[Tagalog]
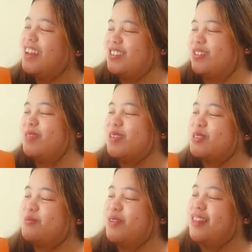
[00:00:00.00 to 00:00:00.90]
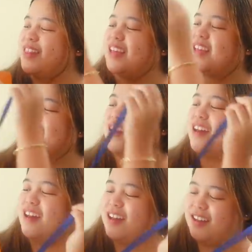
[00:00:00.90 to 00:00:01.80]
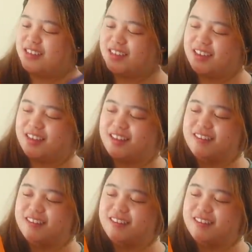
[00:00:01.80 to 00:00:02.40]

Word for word: sobrang small thing na lang. As in,